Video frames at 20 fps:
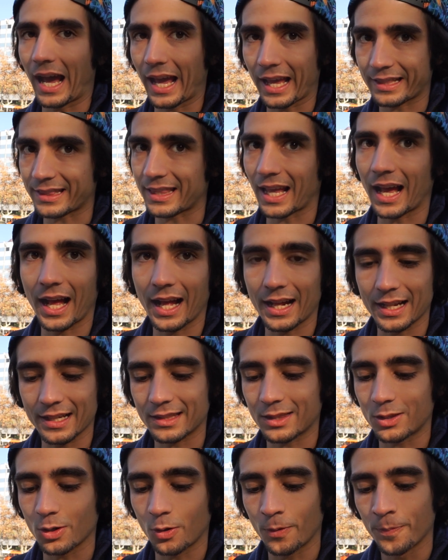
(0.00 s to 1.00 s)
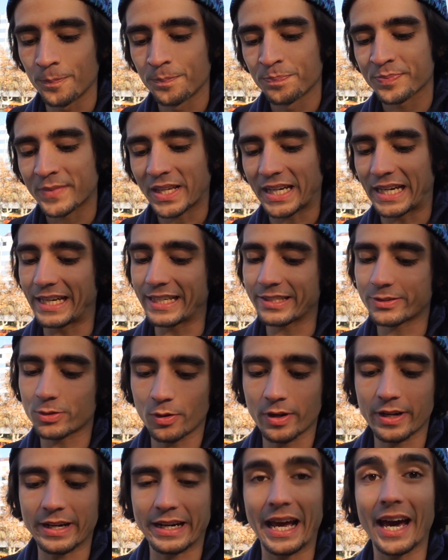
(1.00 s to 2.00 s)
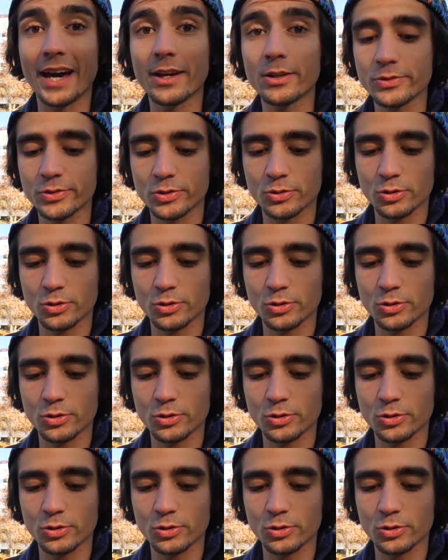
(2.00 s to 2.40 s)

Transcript: Está alto eh, son raros,